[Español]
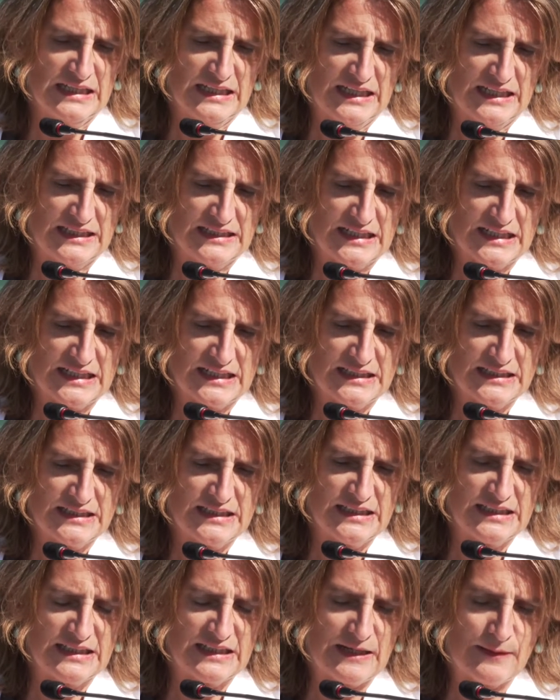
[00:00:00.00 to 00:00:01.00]

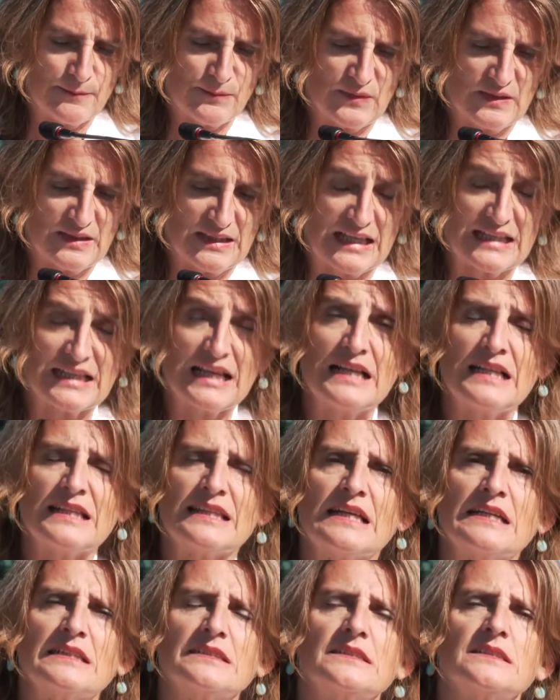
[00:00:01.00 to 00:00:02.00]
energética tan
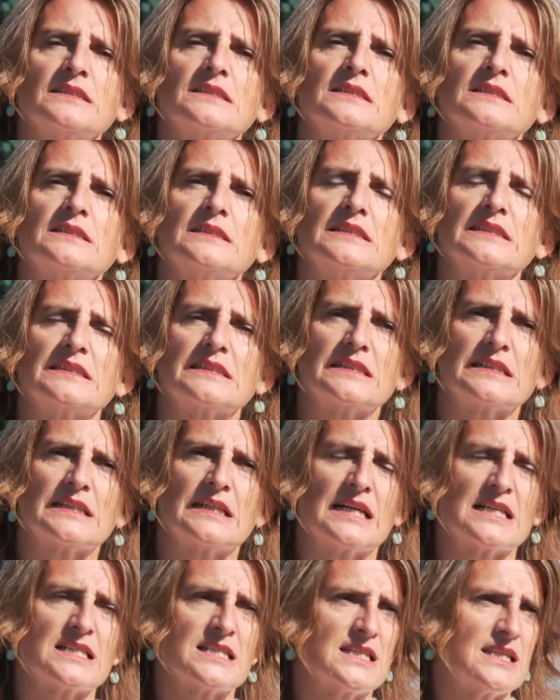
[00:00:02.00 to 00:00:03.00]
alta,
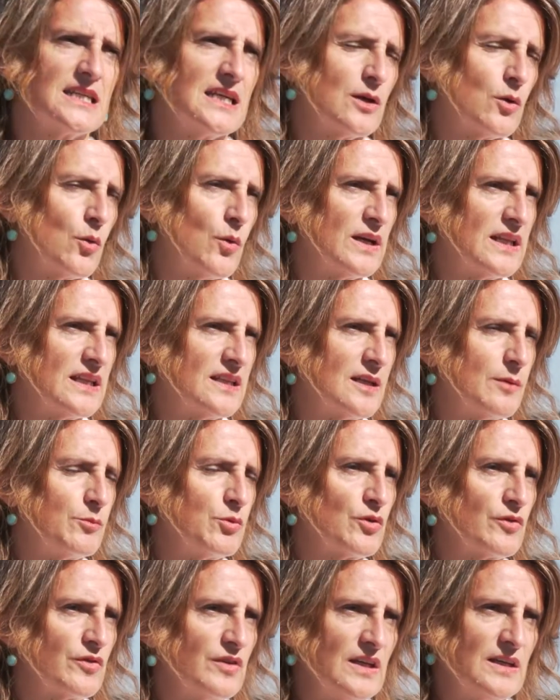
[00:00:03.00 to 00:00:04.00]
casi el
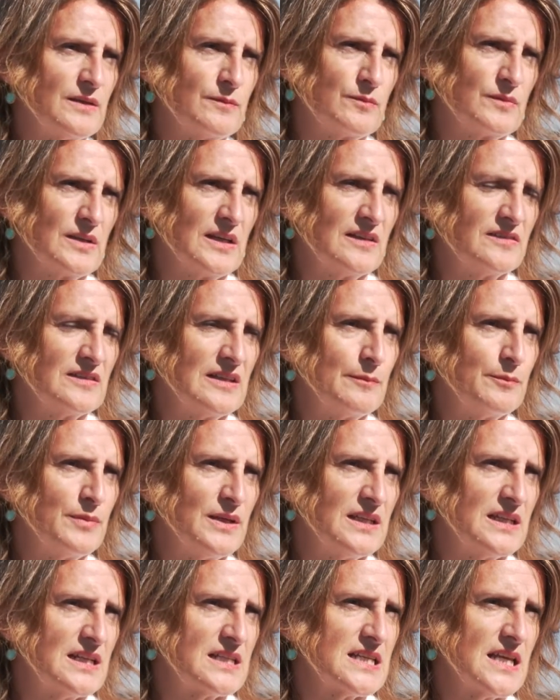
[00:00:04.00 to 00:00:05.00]
40% hace
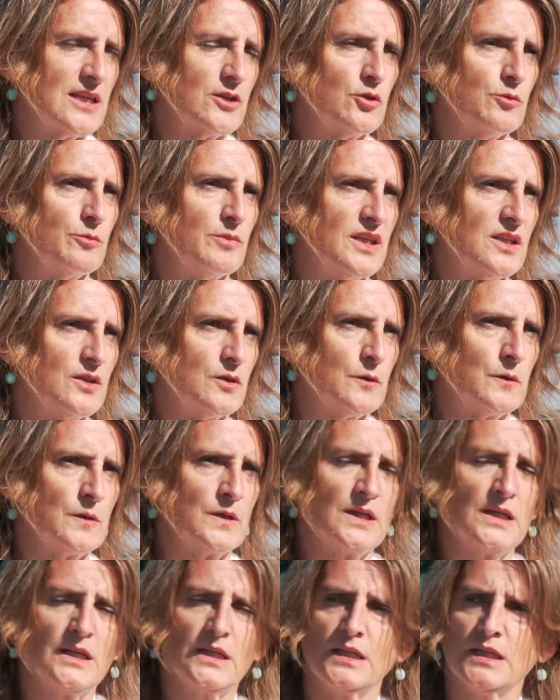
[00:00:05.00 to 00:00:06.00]
apenas año y medio,
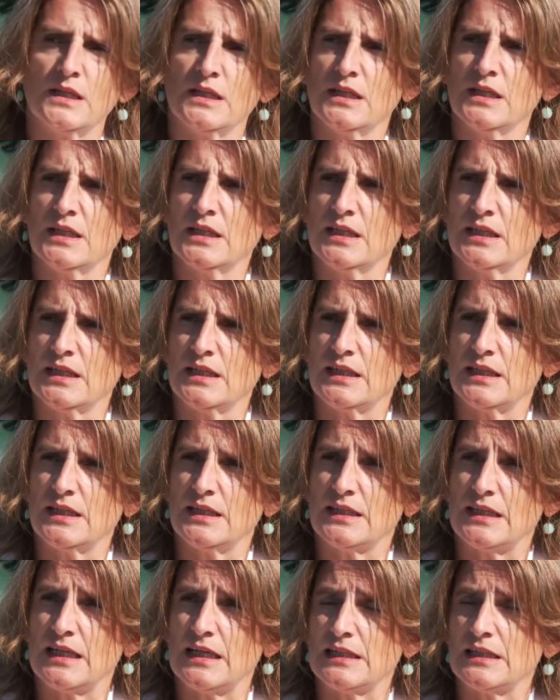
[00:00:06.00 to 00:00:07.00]

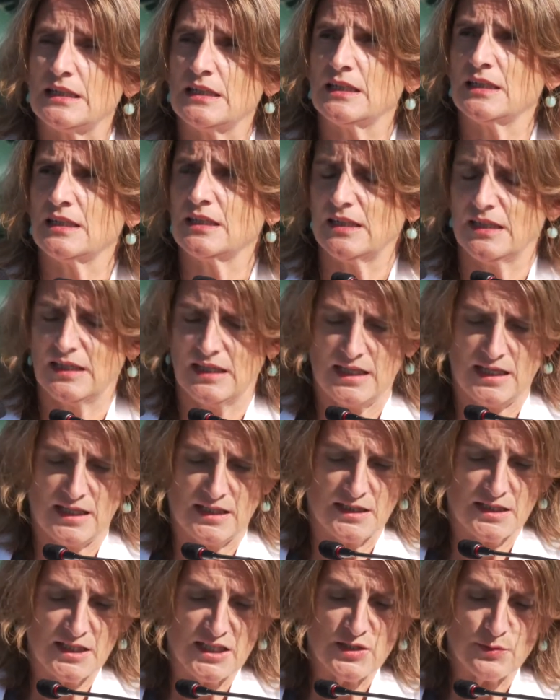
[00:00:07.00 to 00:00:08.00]
y tan eh,
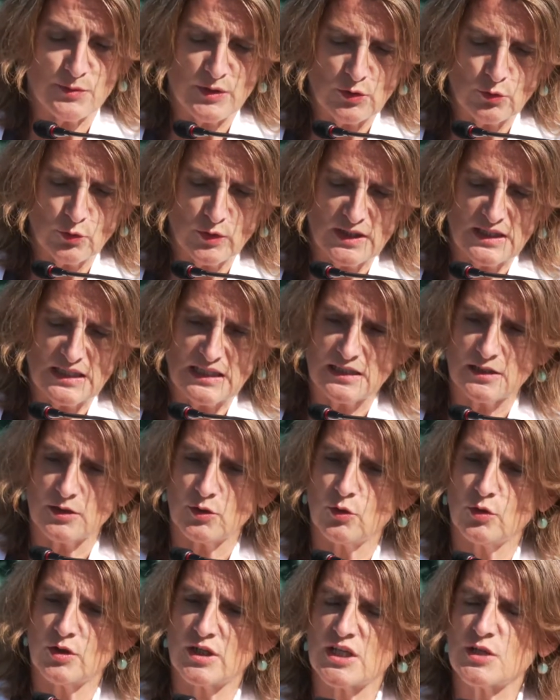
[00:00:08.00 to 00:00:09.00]
disminuida
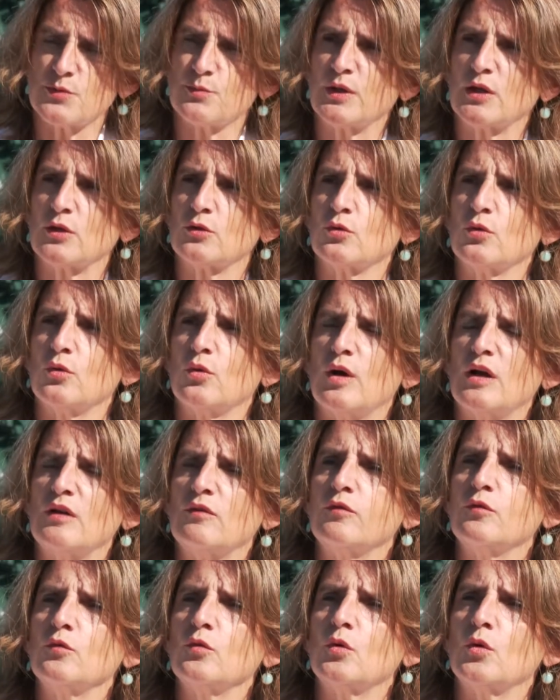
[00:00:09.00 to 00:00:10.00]
con respecto al
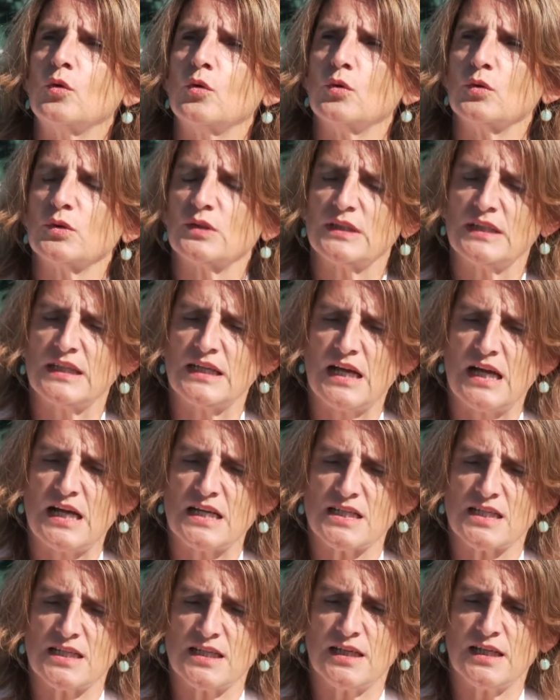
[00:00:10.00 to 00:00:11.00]
flujo de
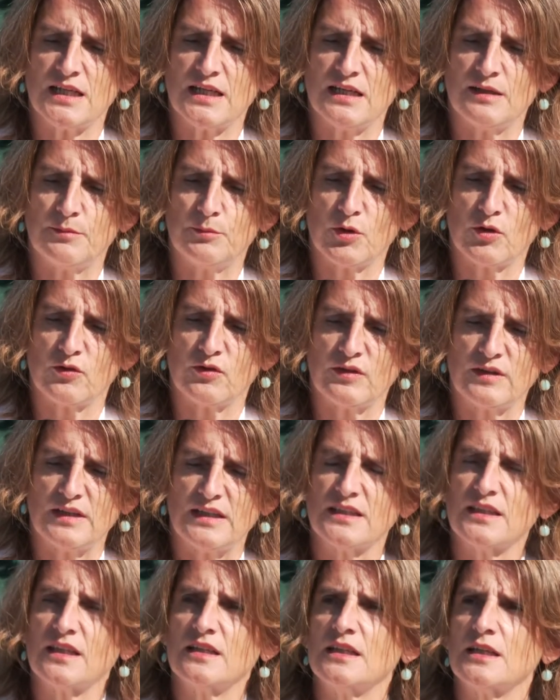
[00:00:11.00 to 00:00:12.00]
gas eh,
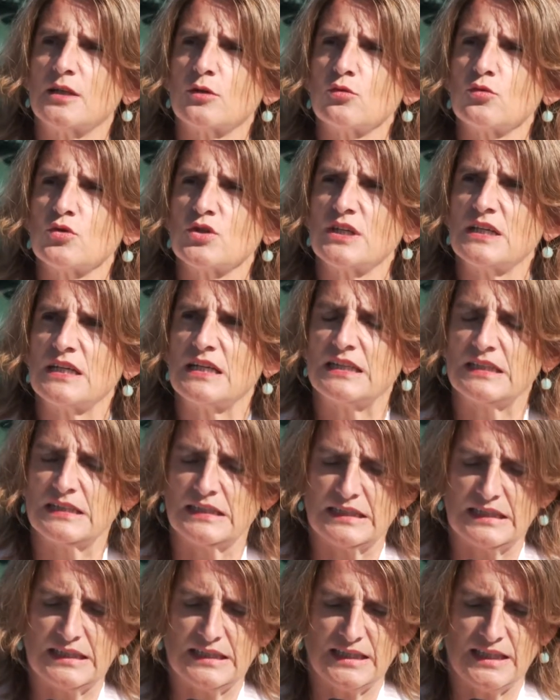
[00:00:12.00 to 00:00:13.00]
procedente de Rusia
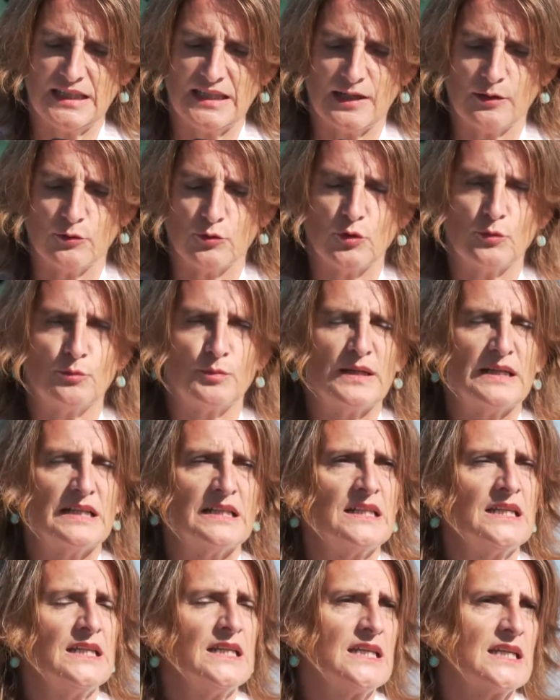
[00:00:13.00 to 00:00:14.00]
que llega a Europa,
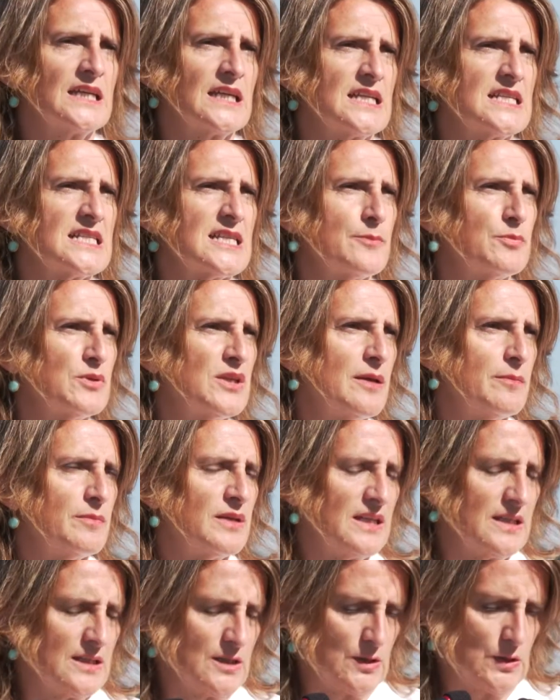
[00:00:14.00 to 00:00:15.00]
que en
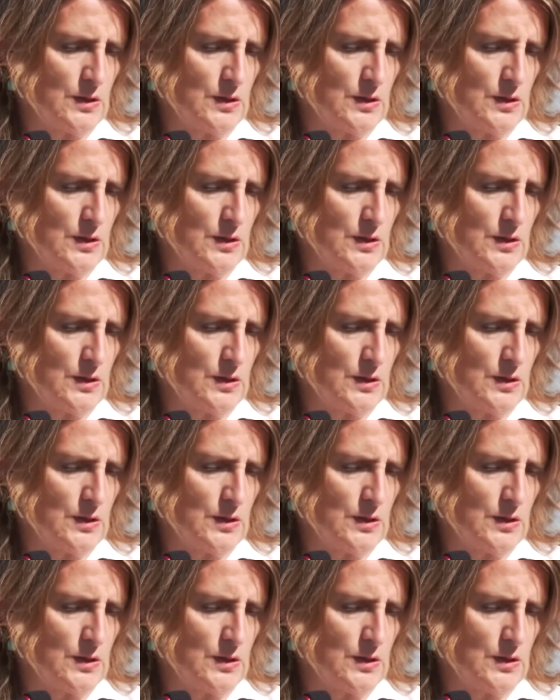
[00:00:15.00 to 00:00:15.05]
septiembre